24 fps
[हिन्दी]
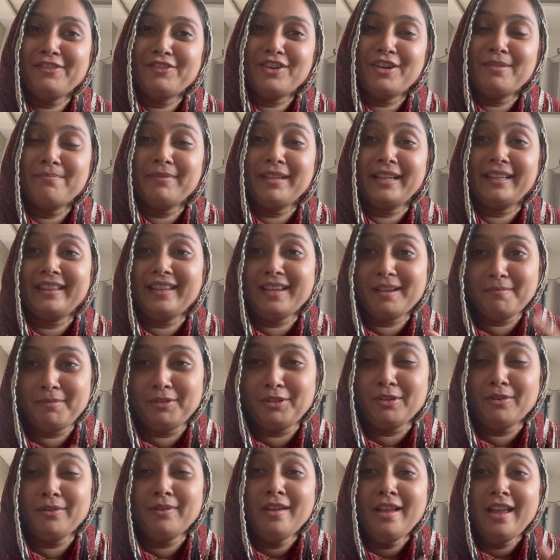वो हम देखते हैं अभी
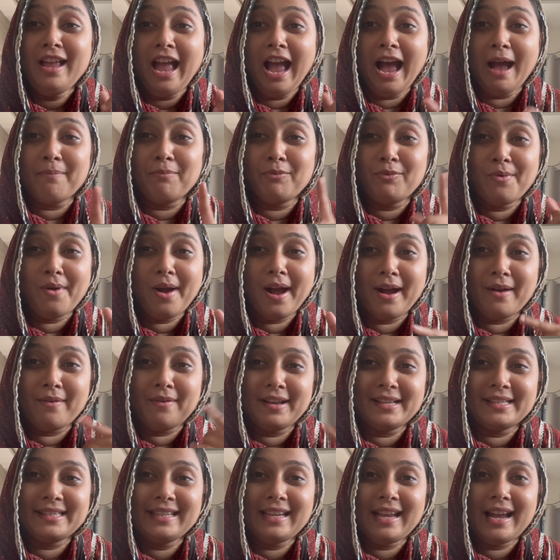तो आपको
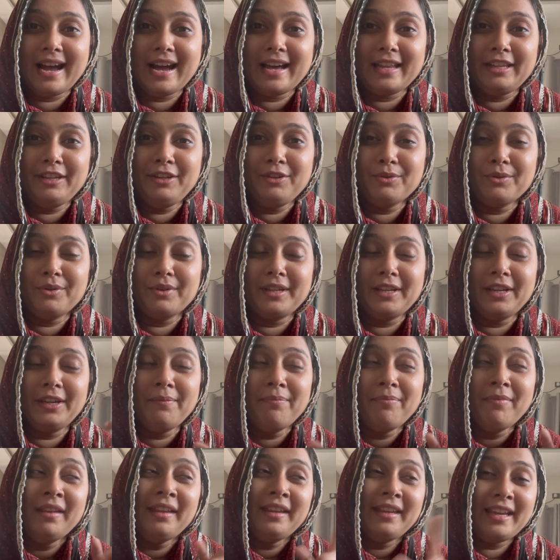आवाज़ें आ रही होगी
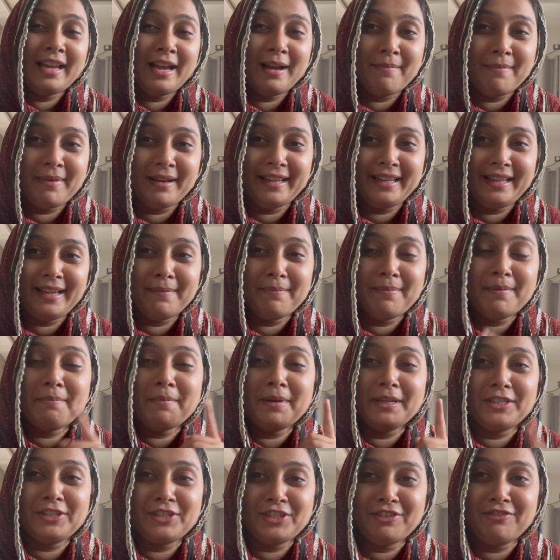कि हमारे यहाँ पे
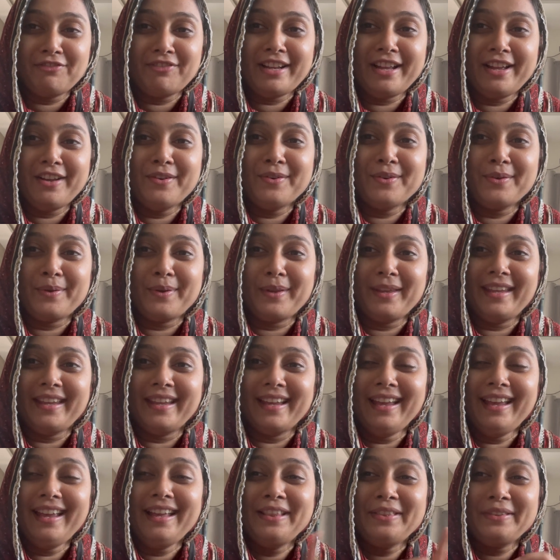मच्छी फ्राई हो रही
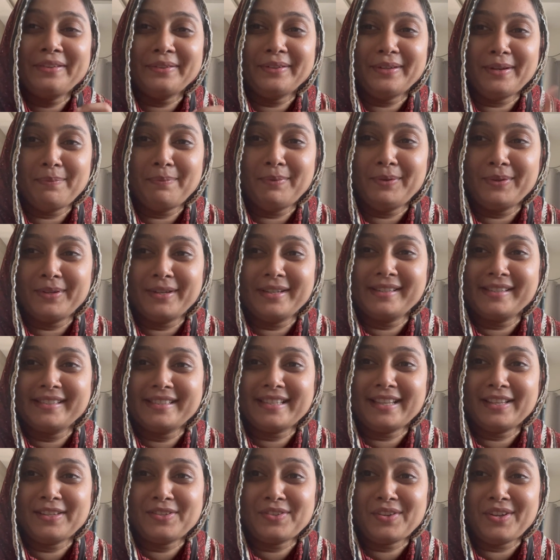है तो आप लोगों के
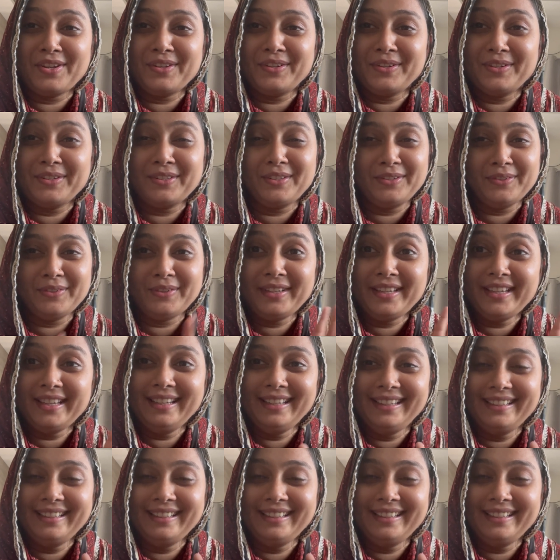साथ शेयर कर दो ओके